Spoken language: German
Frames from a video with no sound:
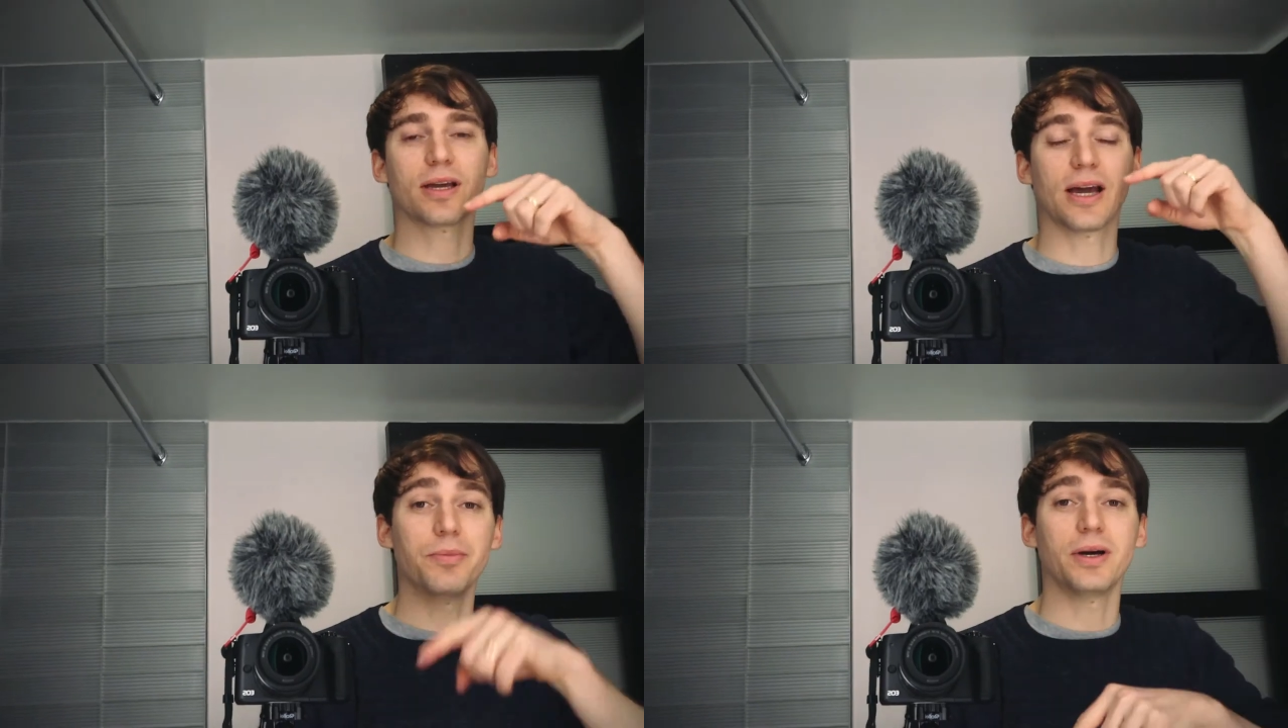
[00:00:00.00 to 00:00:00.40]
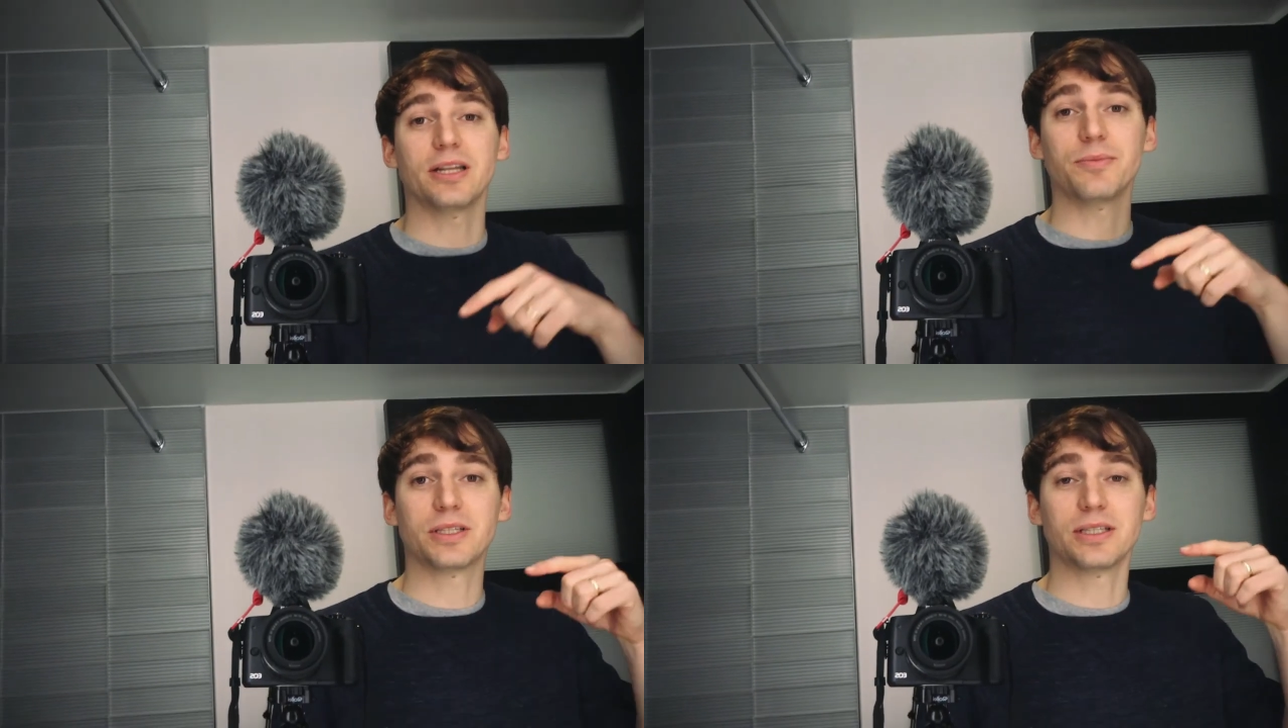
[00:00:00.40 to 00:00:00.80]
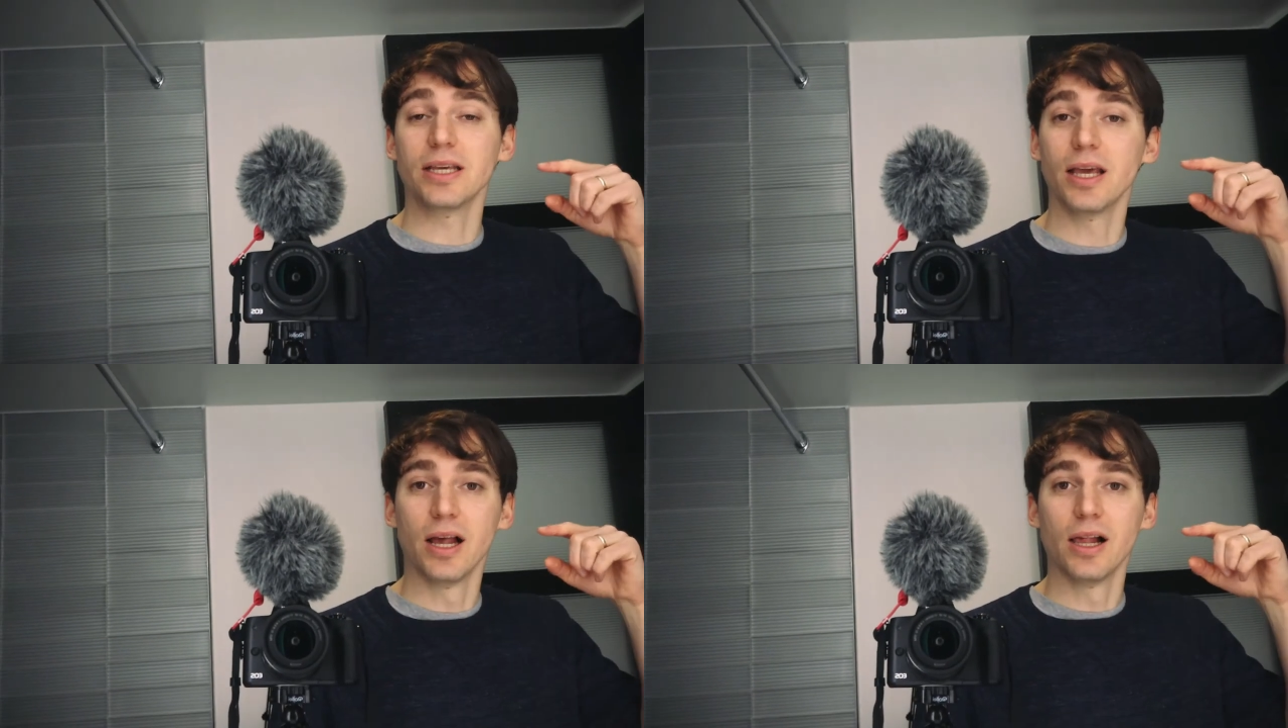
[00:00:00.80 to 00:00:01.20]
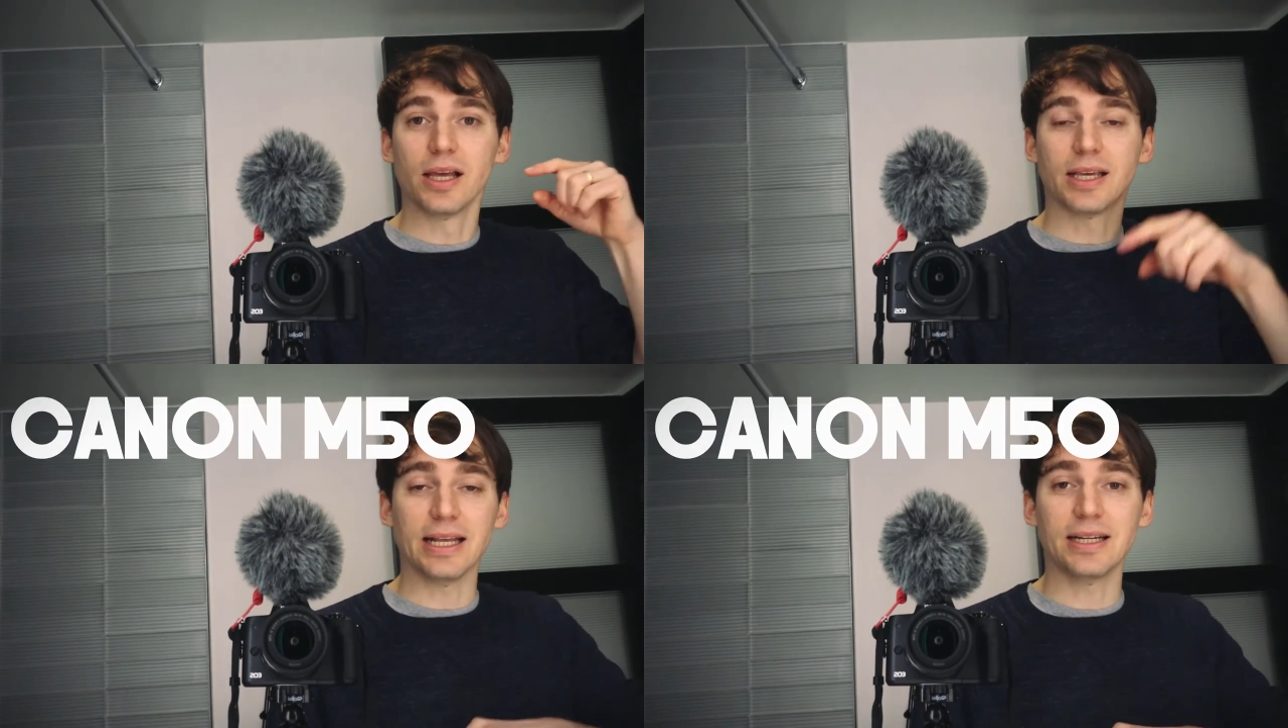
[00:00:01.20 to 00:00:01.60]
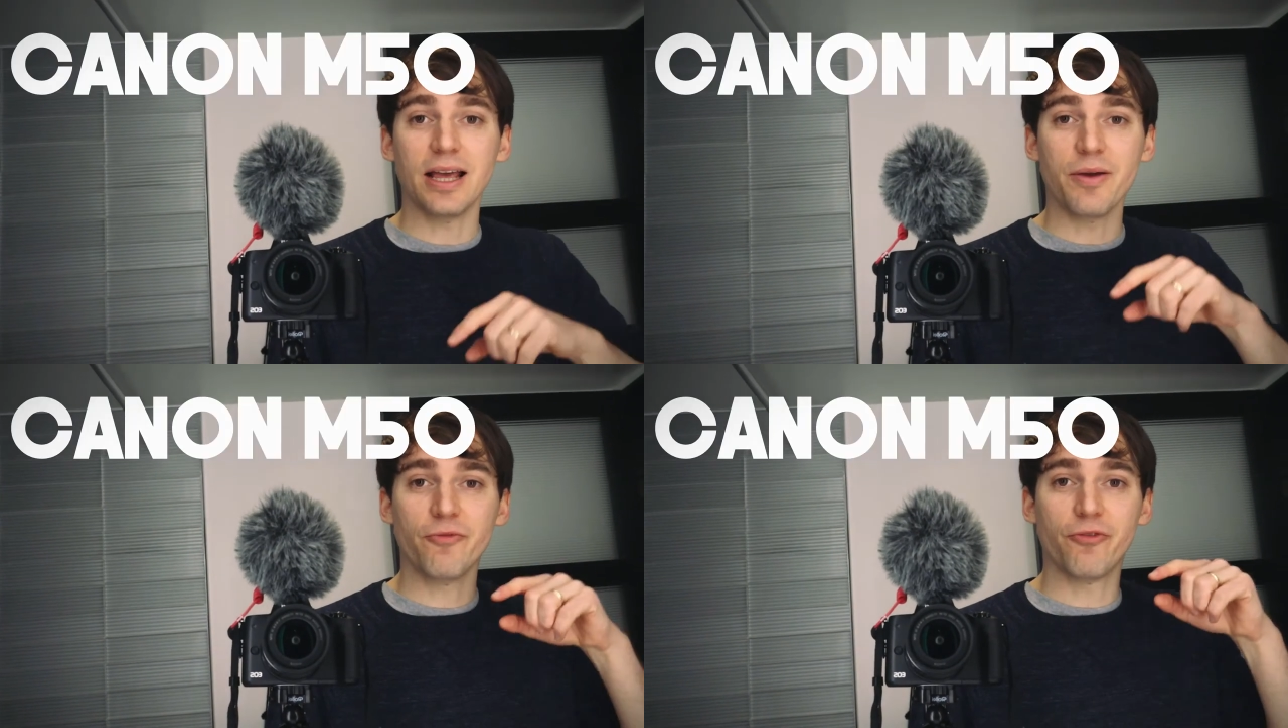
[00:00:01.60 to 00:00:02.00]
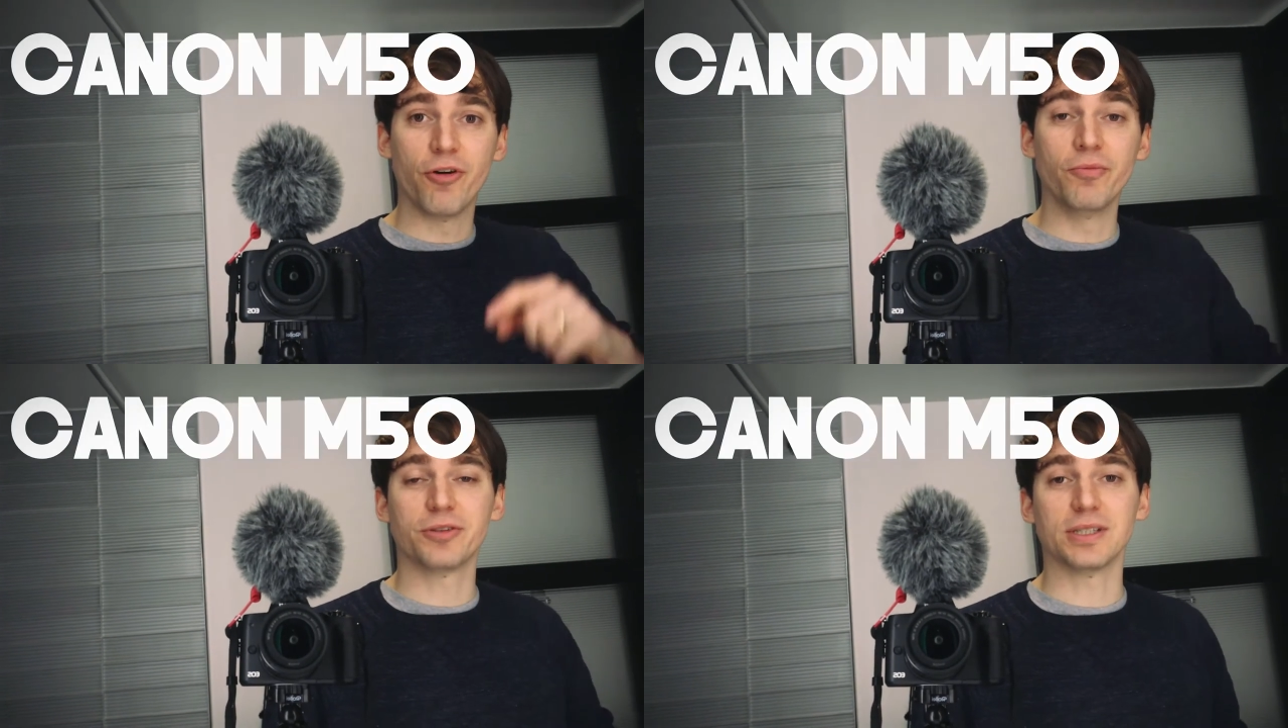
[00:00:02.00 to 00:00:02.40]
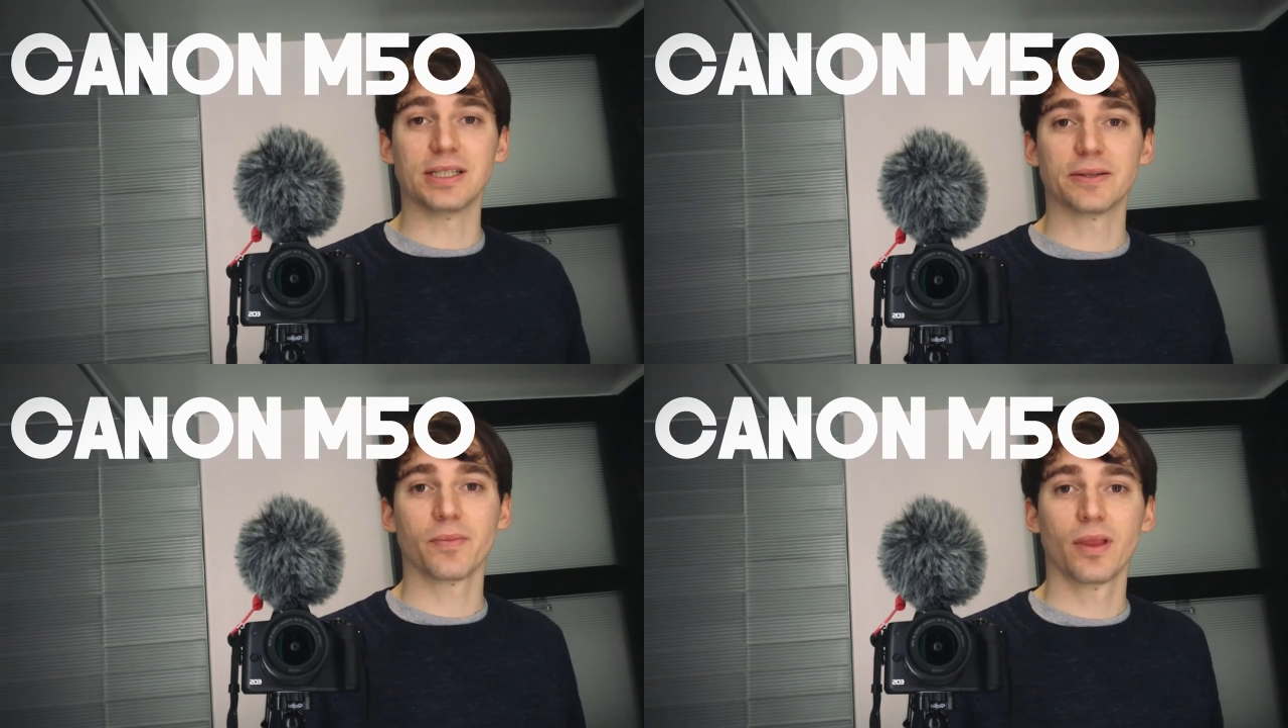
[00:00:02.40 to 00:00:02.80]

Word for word: Kamera, nämlich die Canon M50.